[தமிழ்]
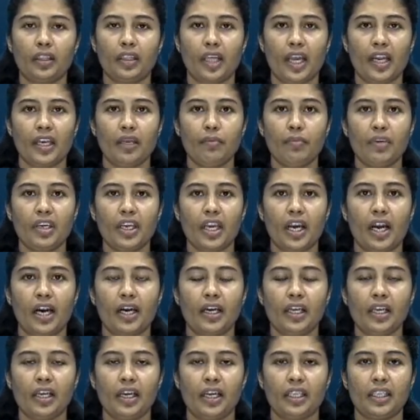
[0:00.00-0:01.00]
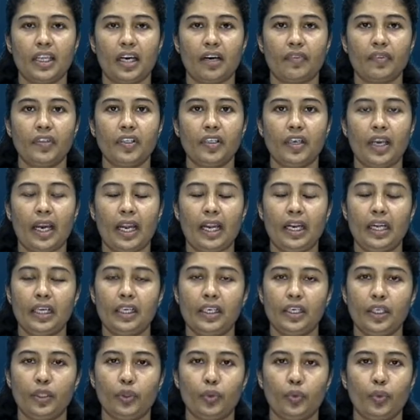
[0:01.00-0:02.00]
தனிமையான அதாவது
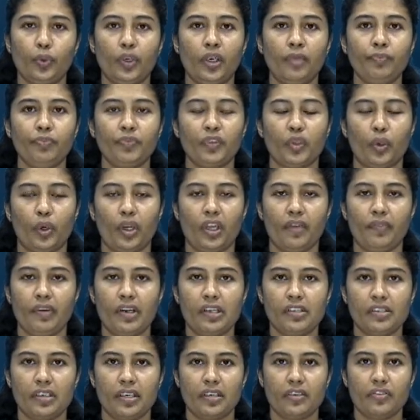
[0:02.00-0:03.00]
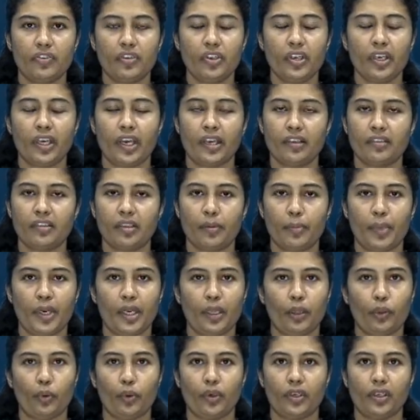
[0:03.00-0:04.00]
கல்லறி தூரம் தொலைவில் சென்று
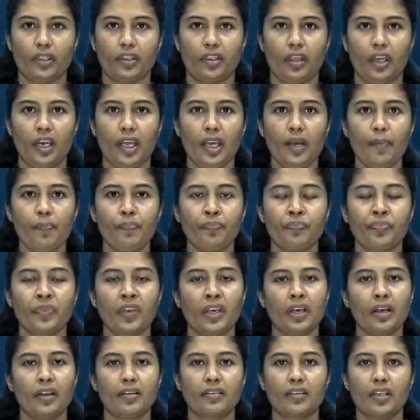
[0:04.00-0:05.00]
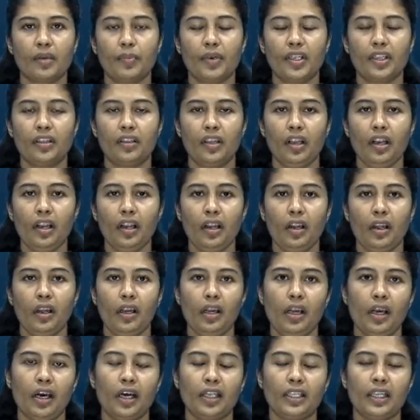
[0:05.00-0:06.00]
கெஸ்தமின் தோட்டத்திலே செபத்தில்
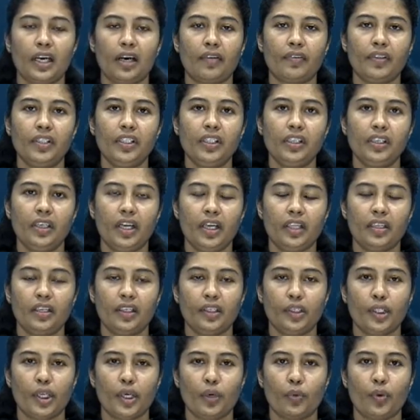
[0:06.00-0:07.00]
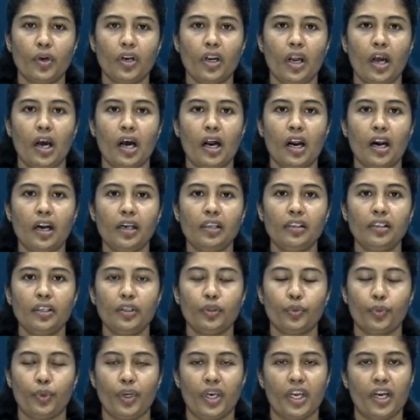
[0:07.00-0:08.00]
அதாவது இறை தந்தையுடன்
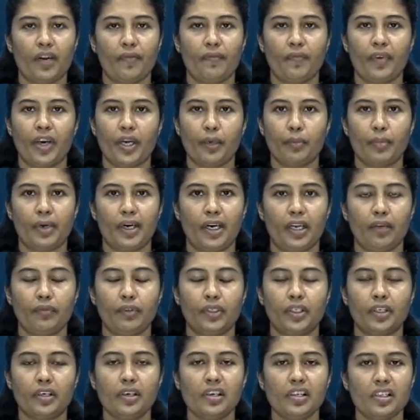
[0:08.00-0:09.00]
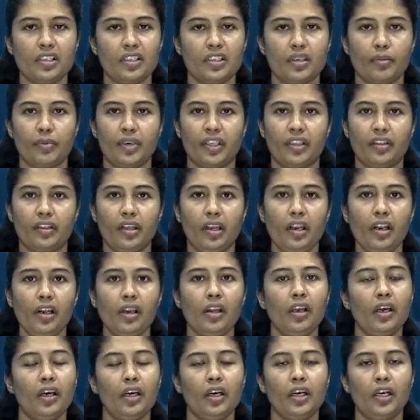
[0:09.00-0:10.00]
ஆழ்ந்த துயரம் வரும் அளவுக்கு செபத்தில்
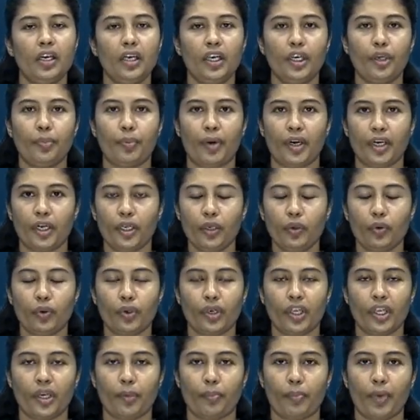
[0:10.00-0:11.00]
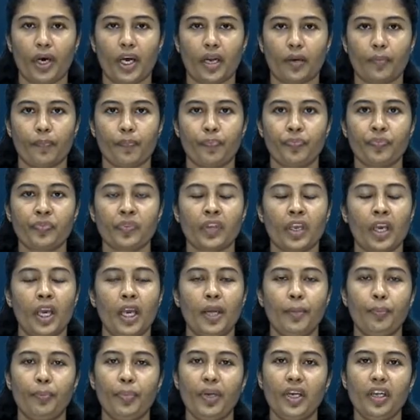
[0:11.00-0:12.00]
ஈடுபட்டு கொண்டிருப்பார்
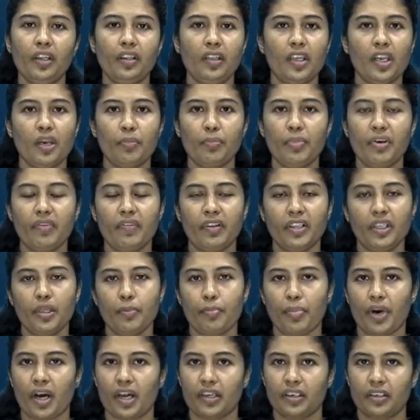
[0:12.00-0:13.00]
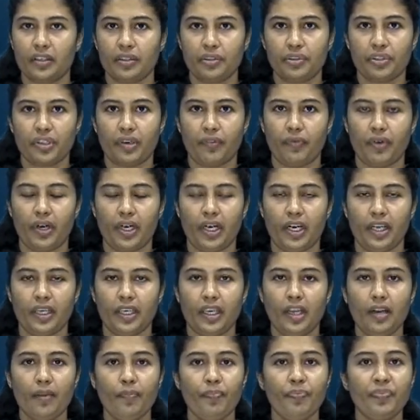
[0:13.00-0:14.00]
பின் திரும்பி வந்து பார்க்கின்ற
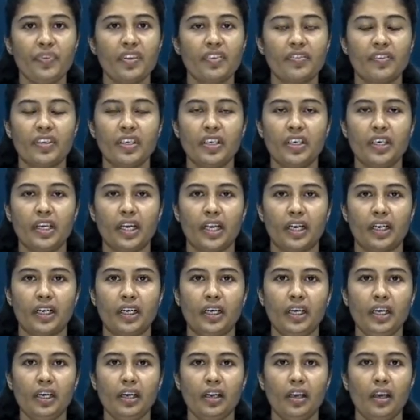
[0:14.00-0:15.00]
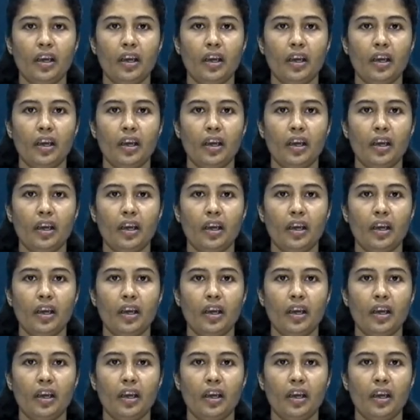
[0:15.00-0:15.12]
வேளையில் சீடர்கள்